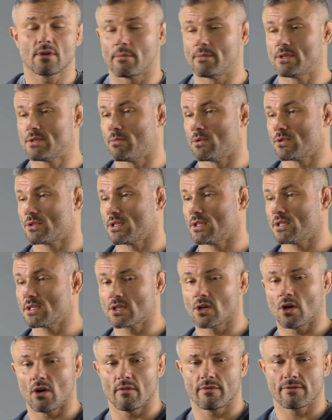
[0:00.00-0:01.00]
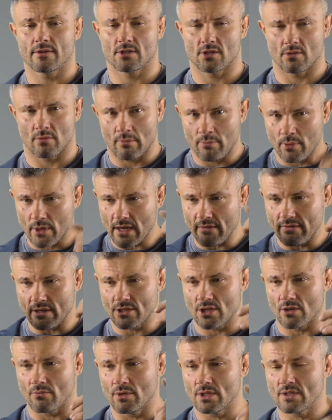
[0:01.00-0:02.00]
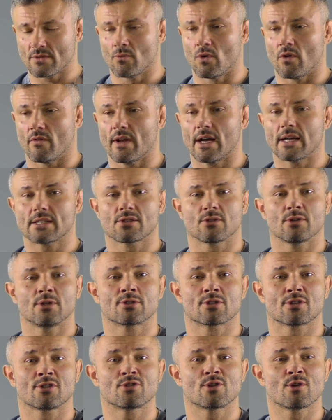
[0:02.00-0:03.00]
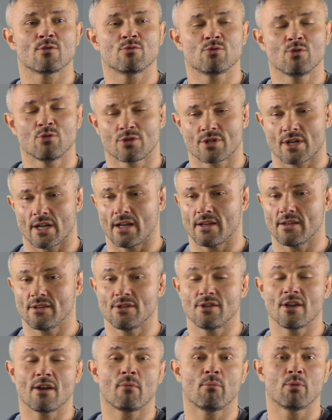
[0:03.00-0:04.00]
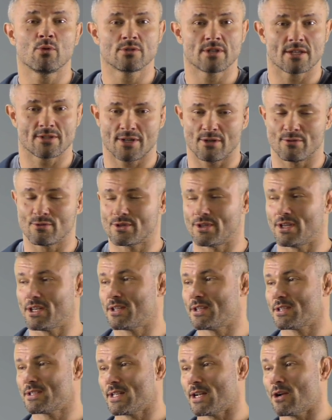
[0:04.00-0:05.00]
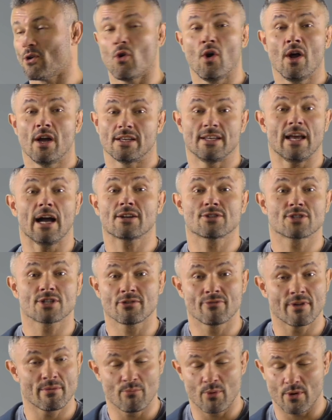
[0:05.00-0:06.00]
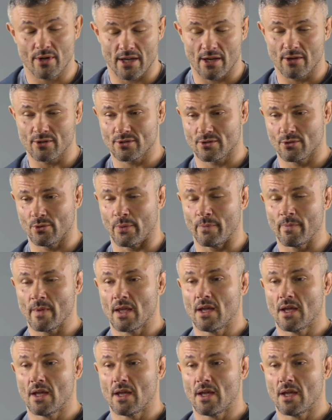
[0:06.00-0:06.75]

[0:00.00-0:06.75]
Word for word: a być może dyskomfort, no bo pojawia się myśl w głowie, a co jeżeli się uduszę i nie obudzę się już nigdy z tego jakże głębokiego snu?